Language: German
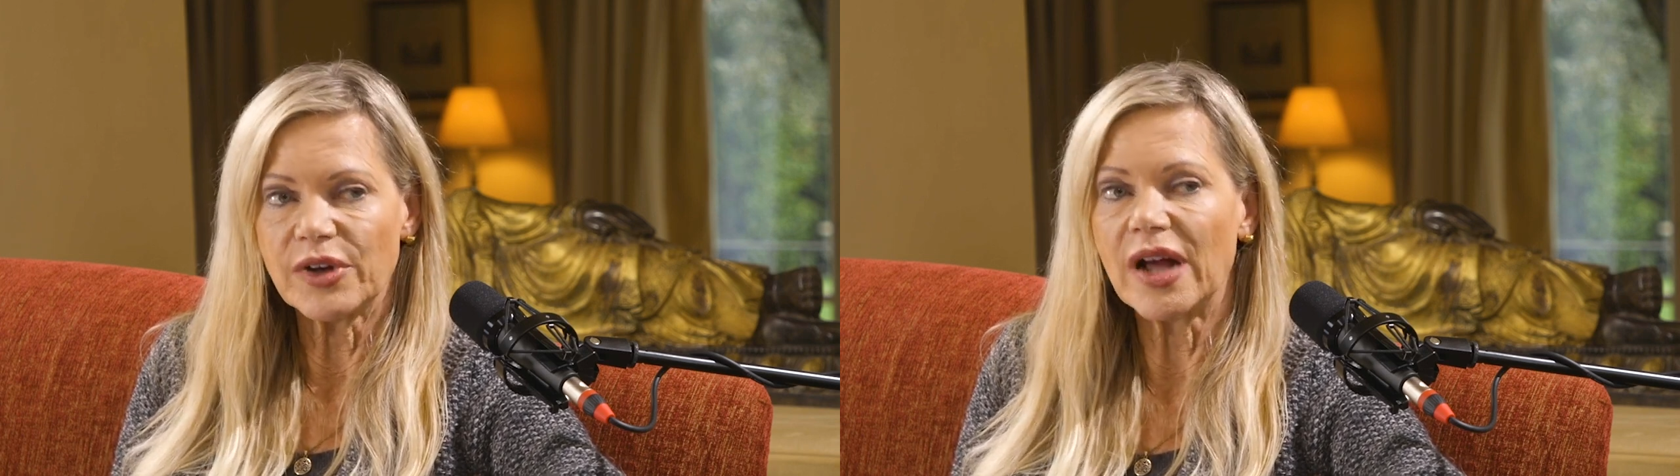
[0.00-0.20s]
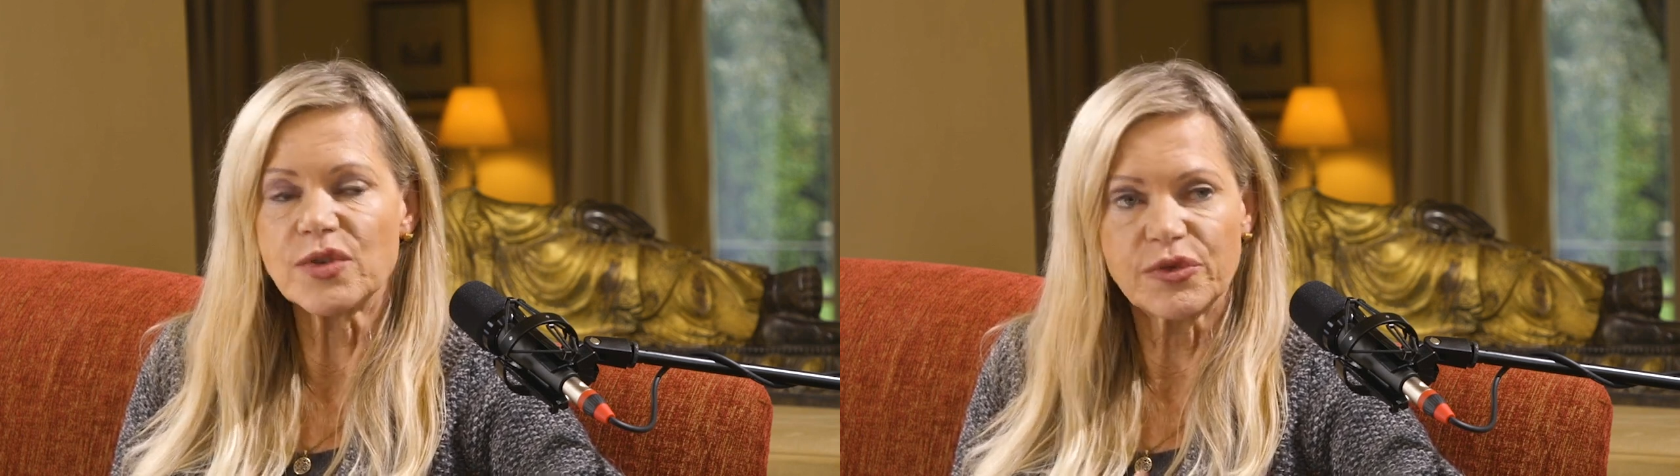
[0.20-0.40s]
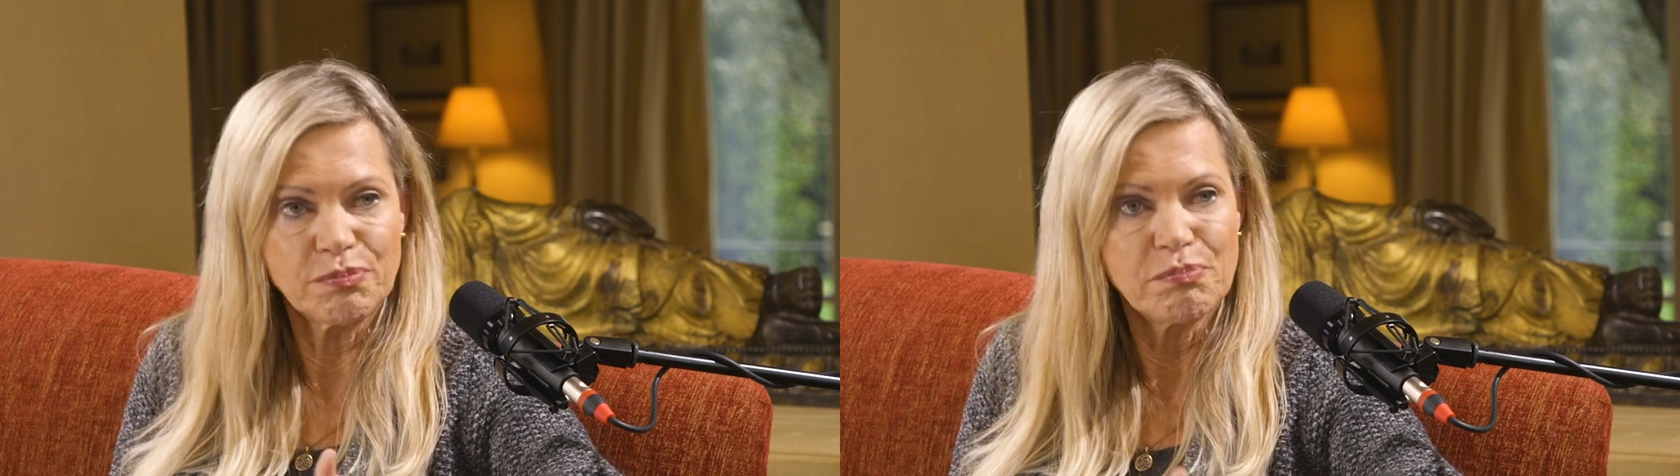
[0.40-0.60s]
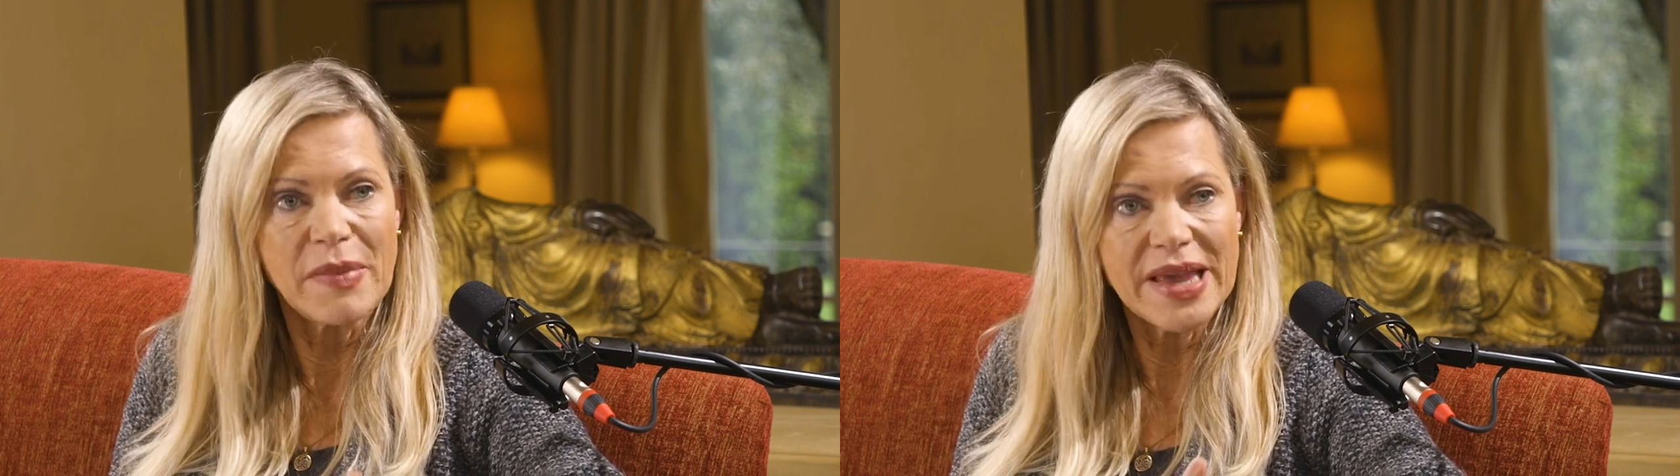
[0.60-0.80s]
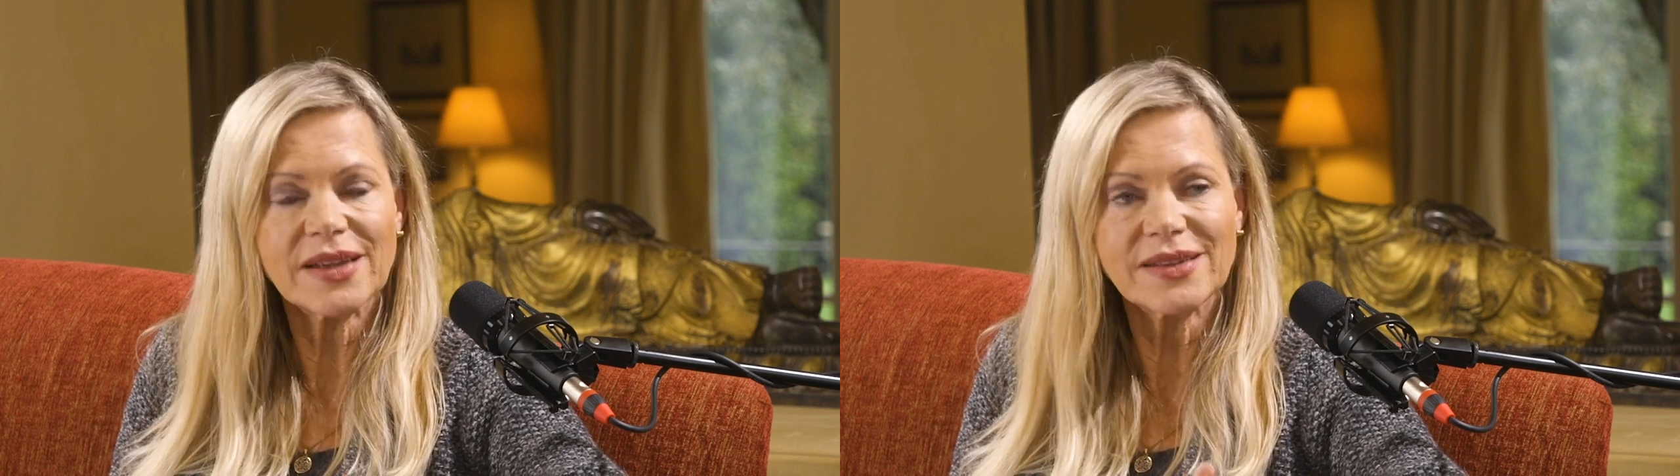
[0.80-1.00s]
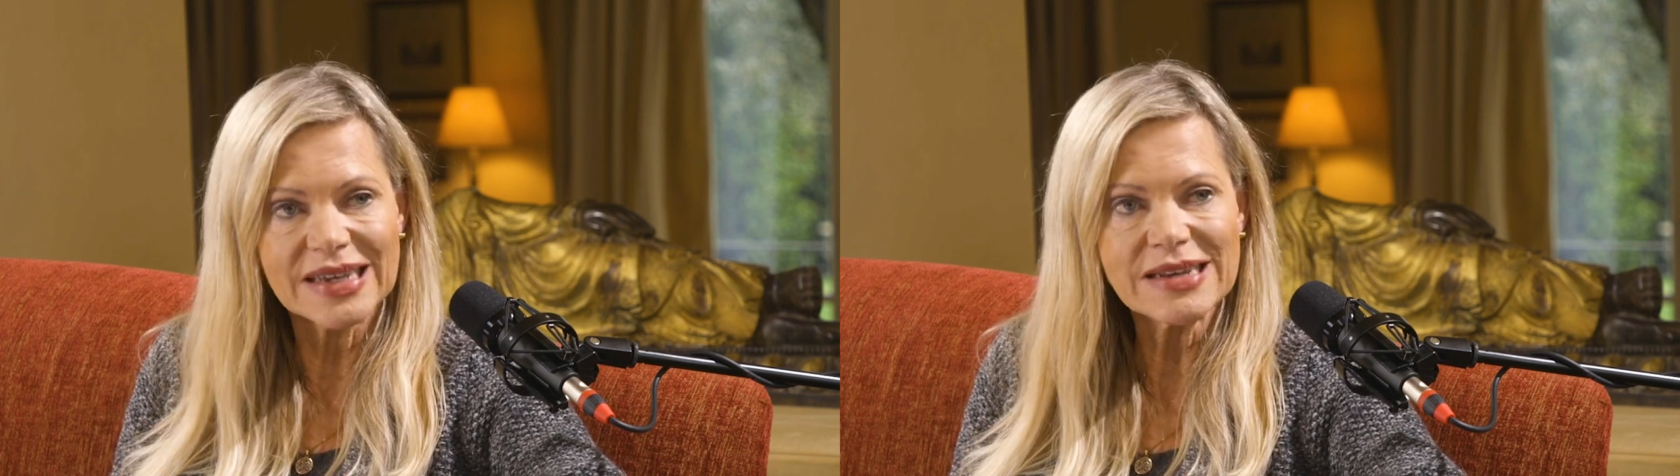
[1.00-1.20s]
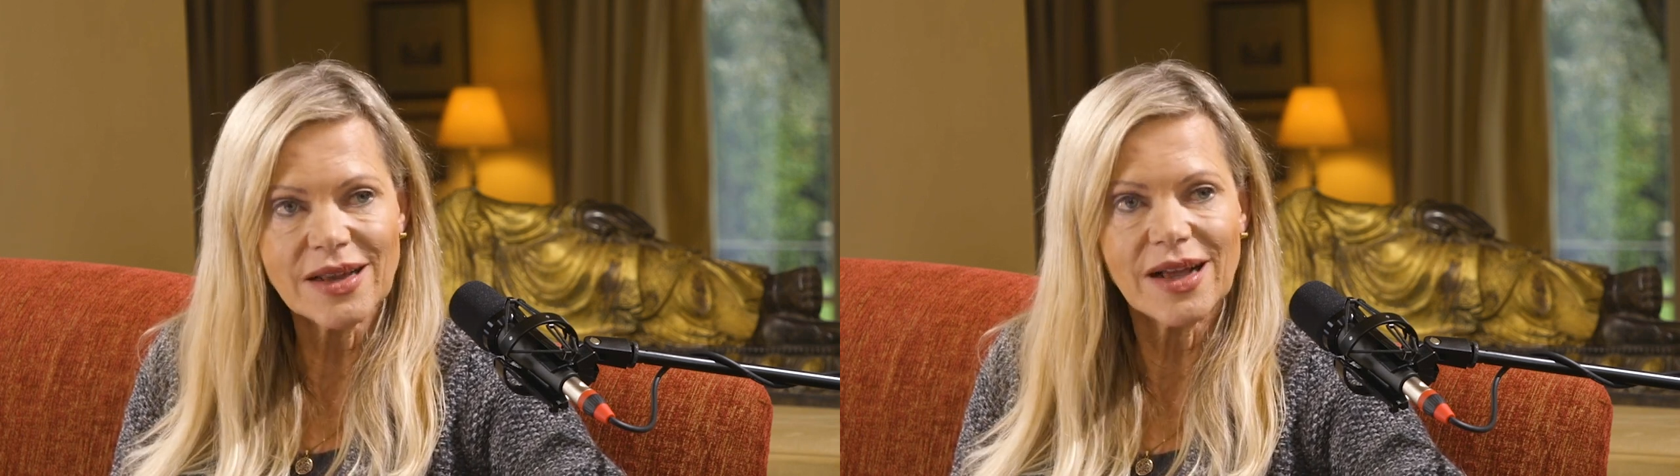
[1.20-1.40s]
Also mehr drin,